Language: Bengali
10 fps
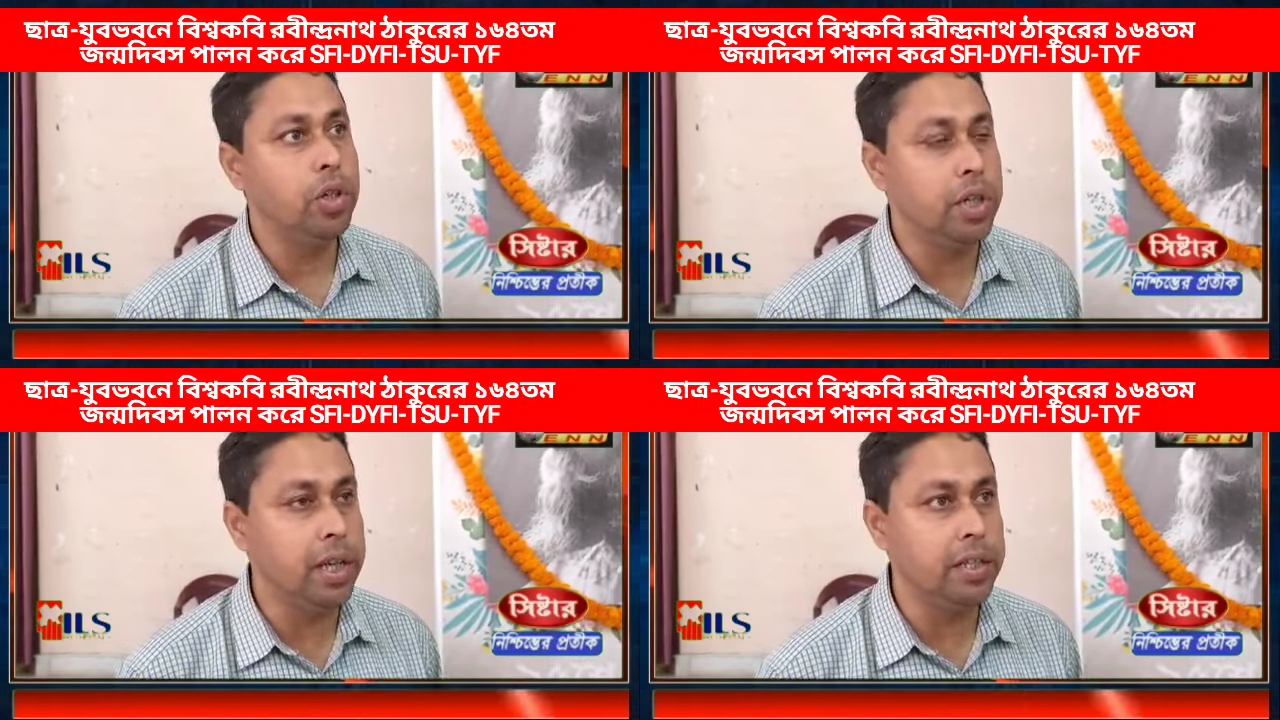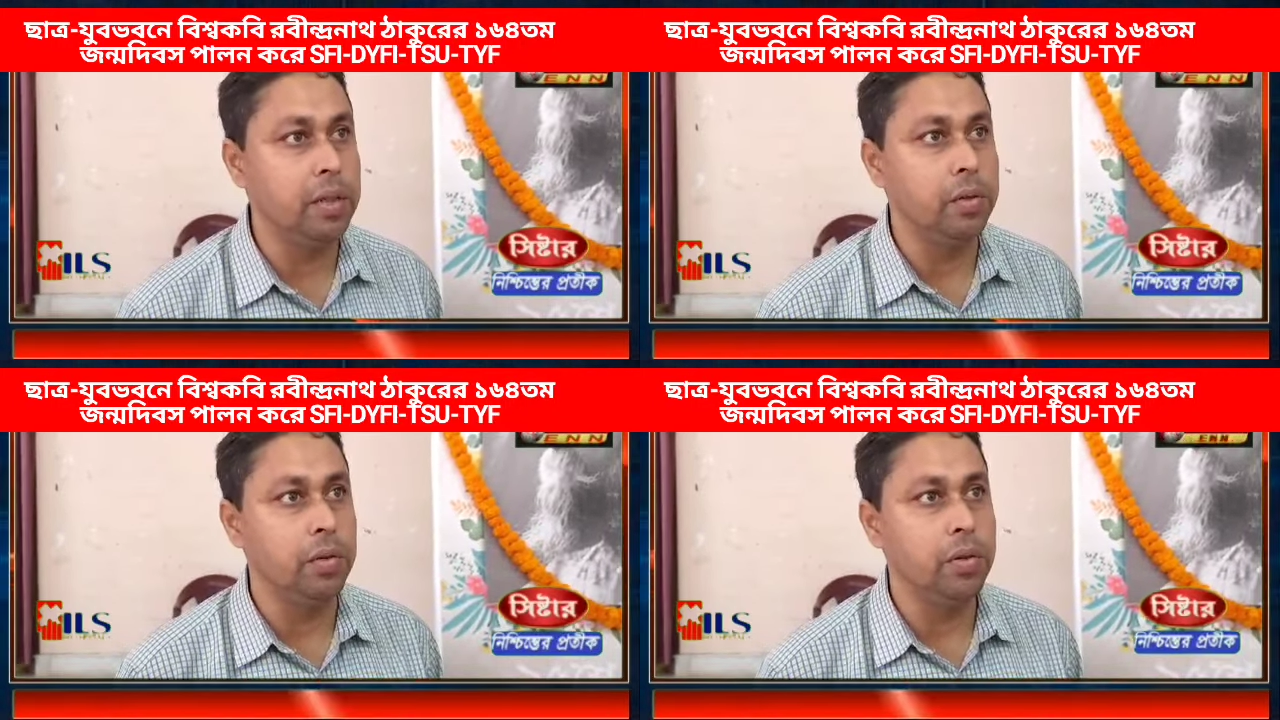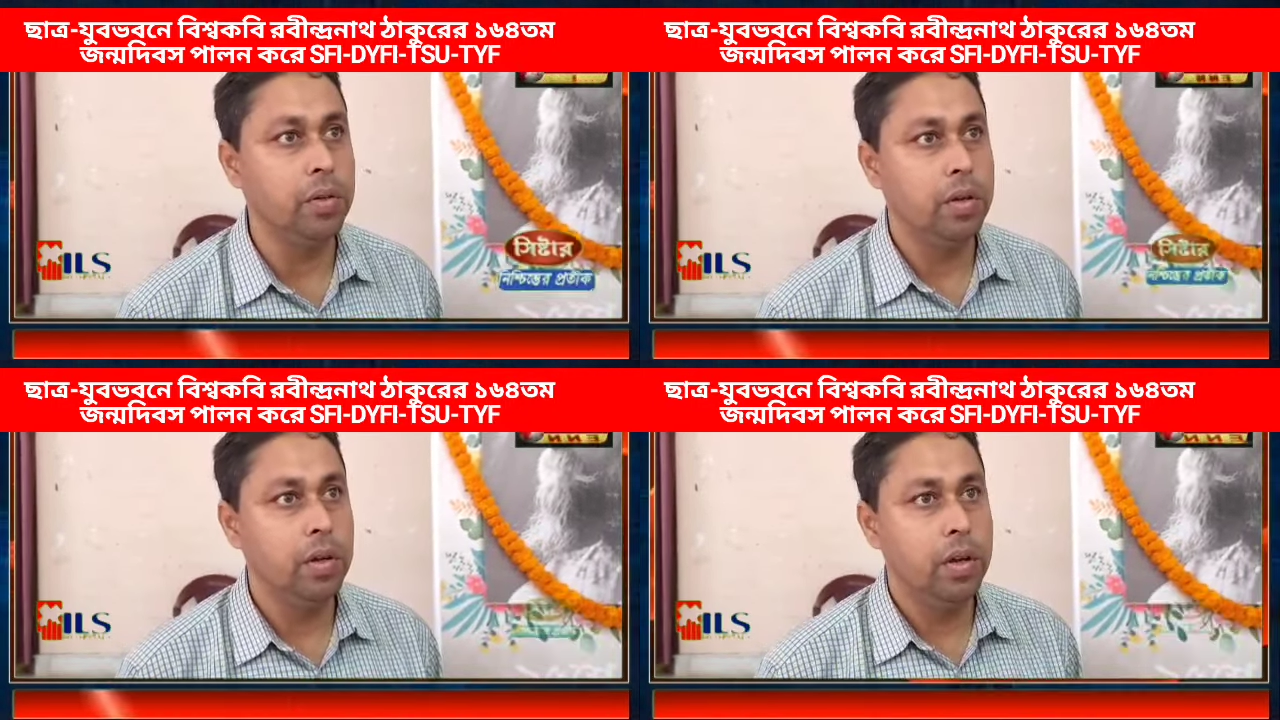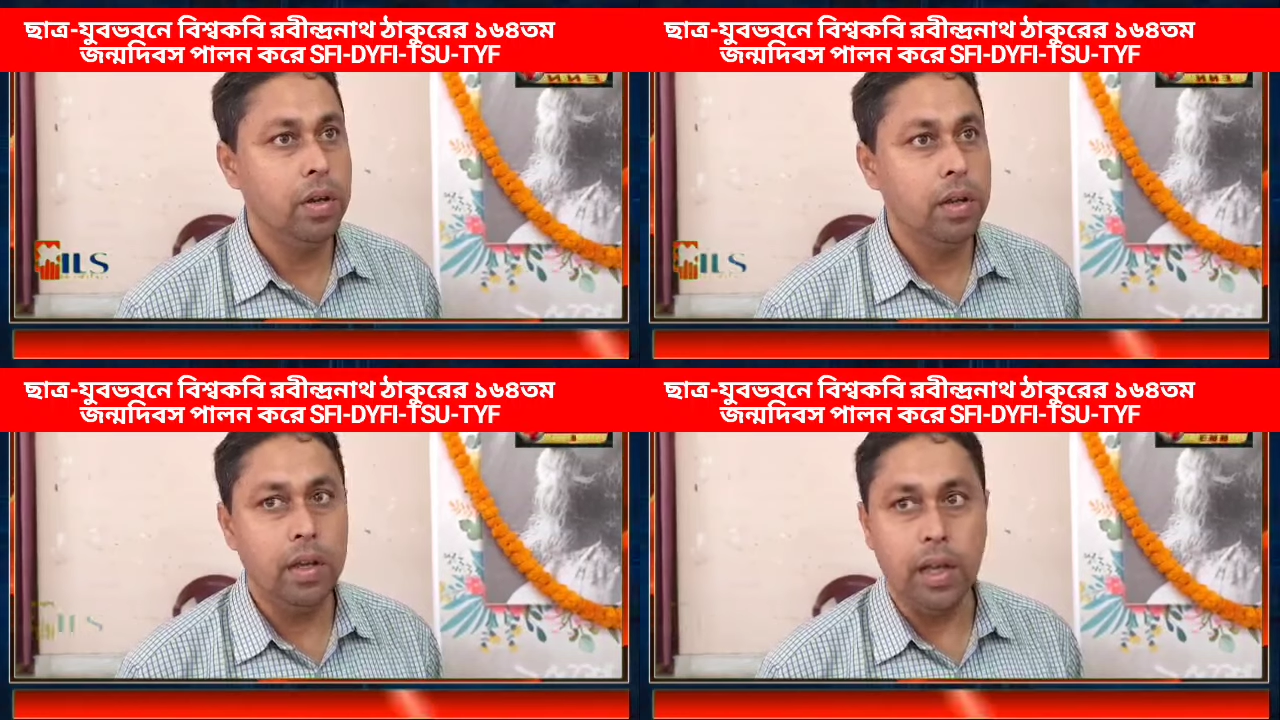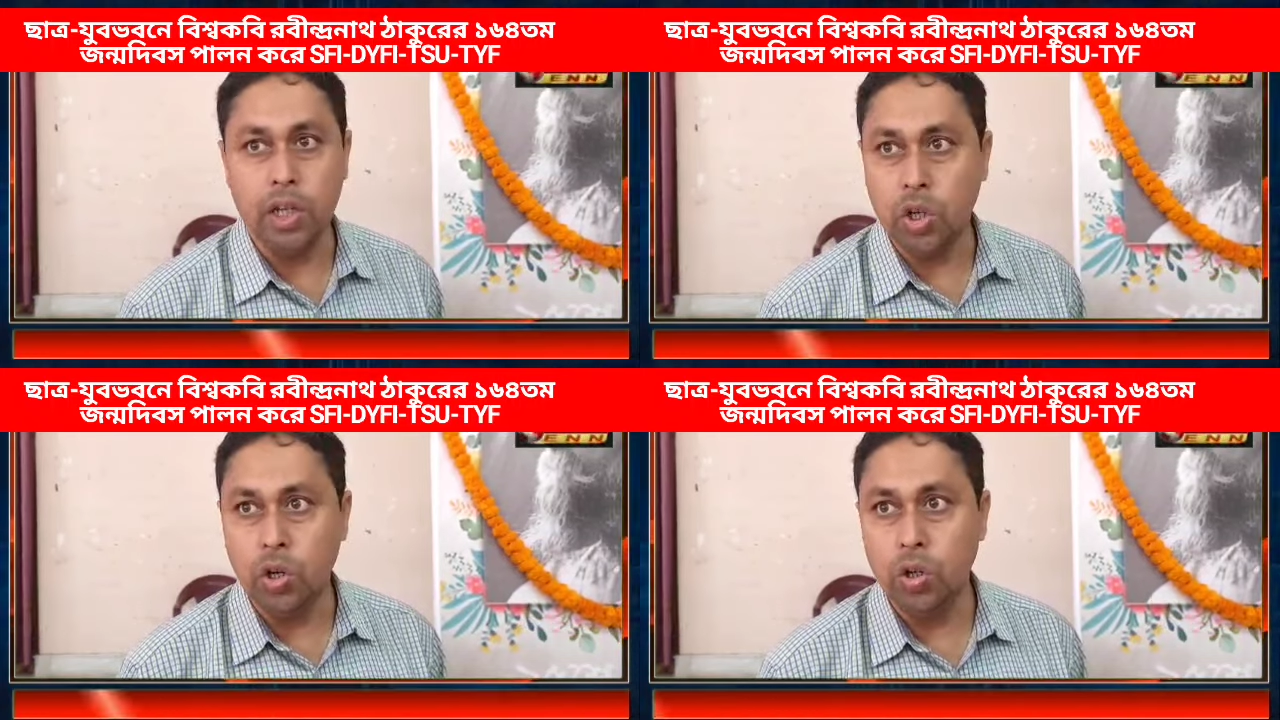টিএসইউ
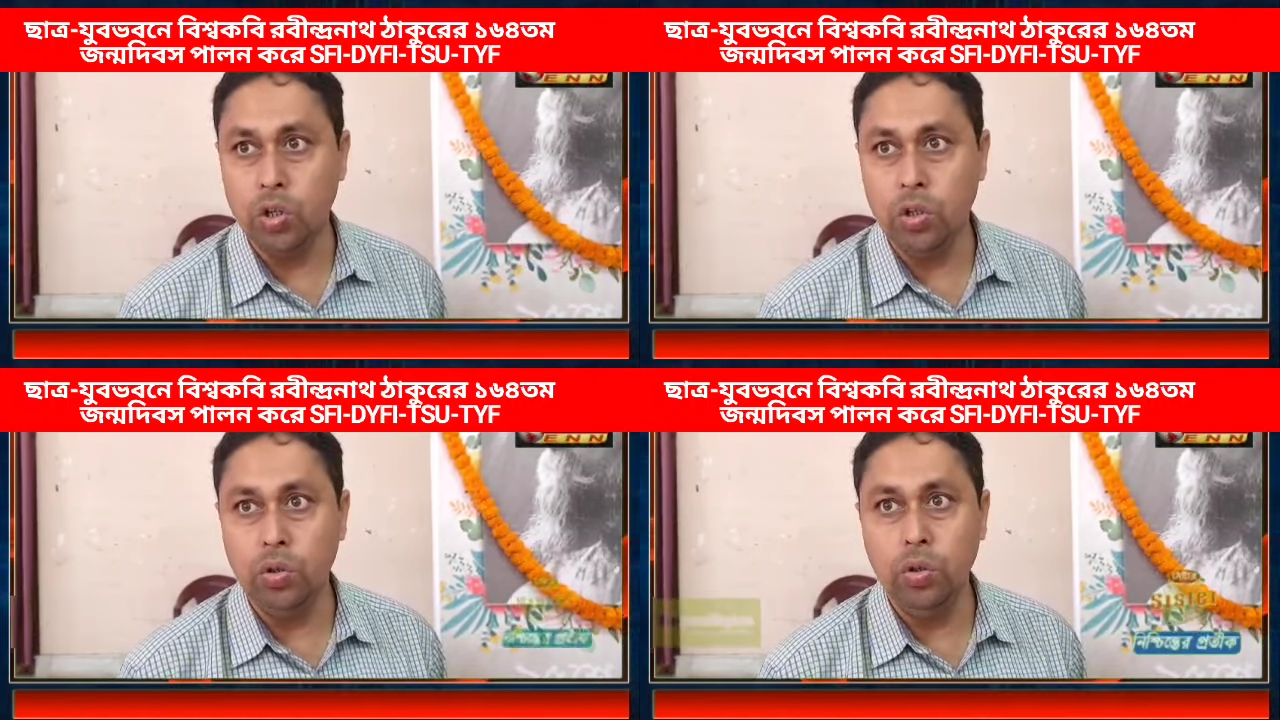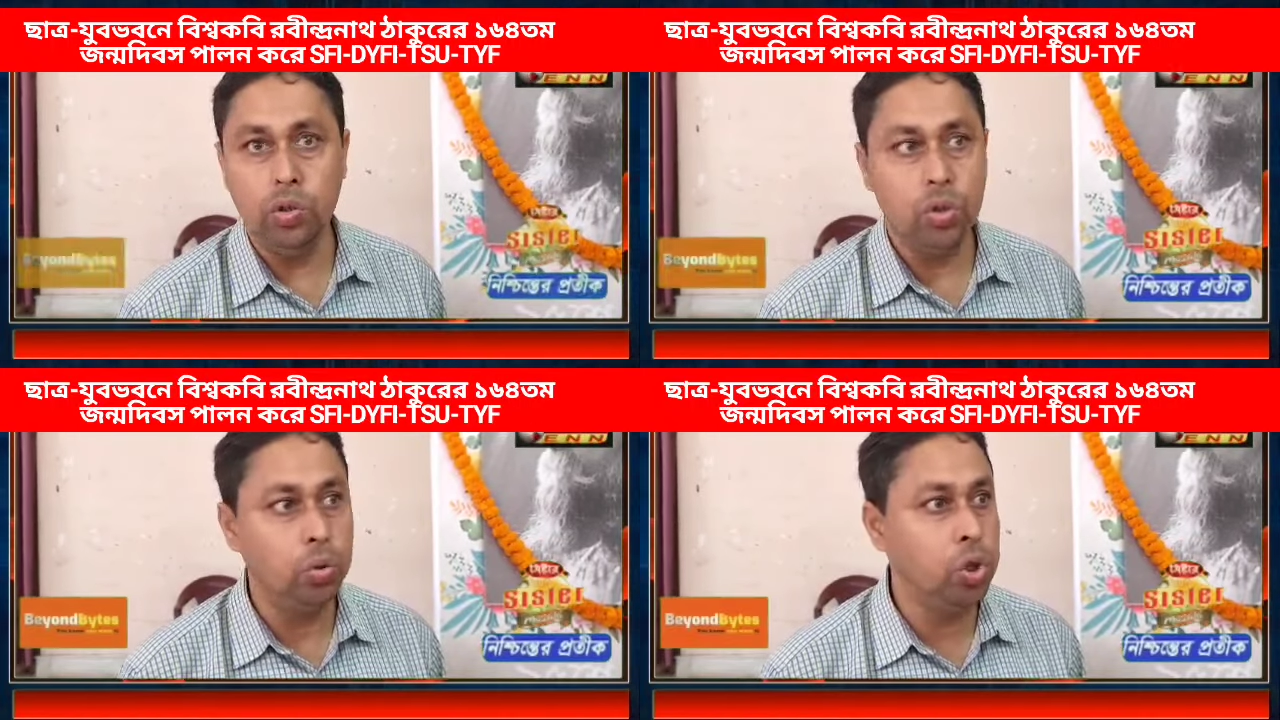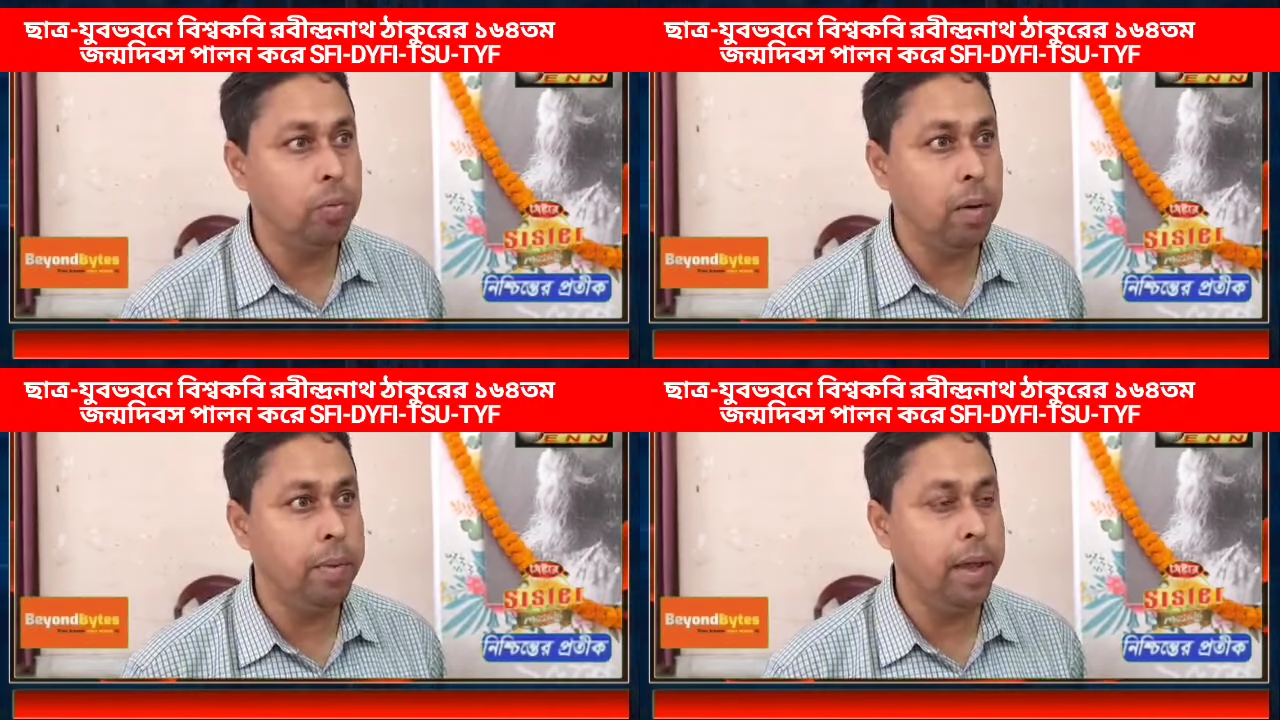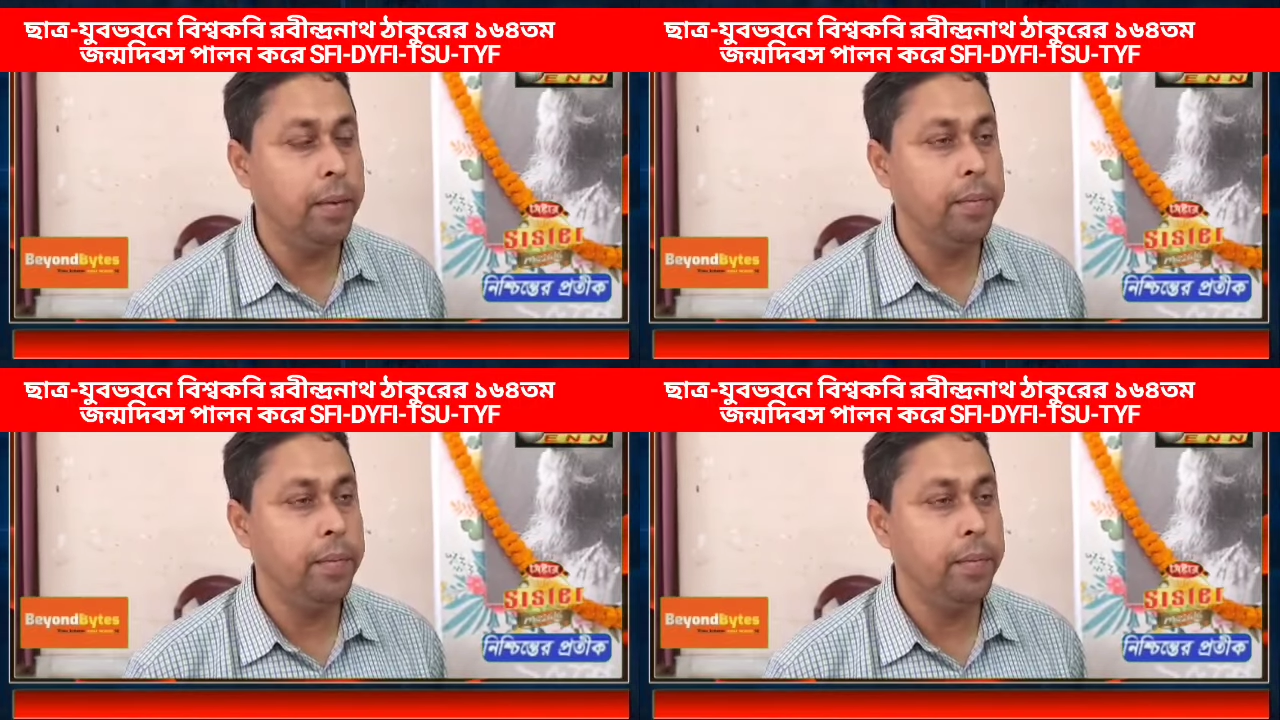এই সংগঠনগুলো যৌথভাবে